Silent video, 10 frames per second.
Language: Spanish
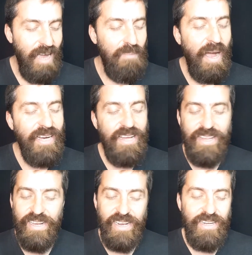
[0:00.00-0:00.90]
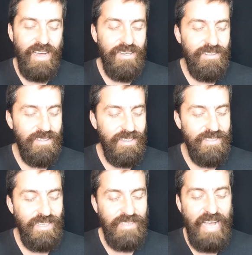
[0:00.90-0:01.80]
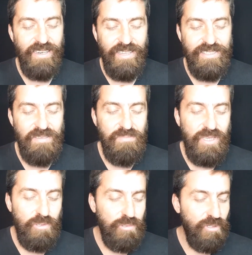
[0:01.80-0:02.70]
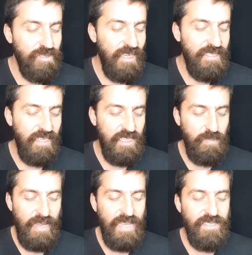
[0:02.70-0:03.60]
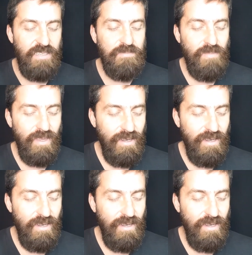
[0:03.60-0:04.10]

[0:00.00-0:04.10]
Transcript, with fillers: Hamaca de arena en esta tarde sin minutos que se despedacen.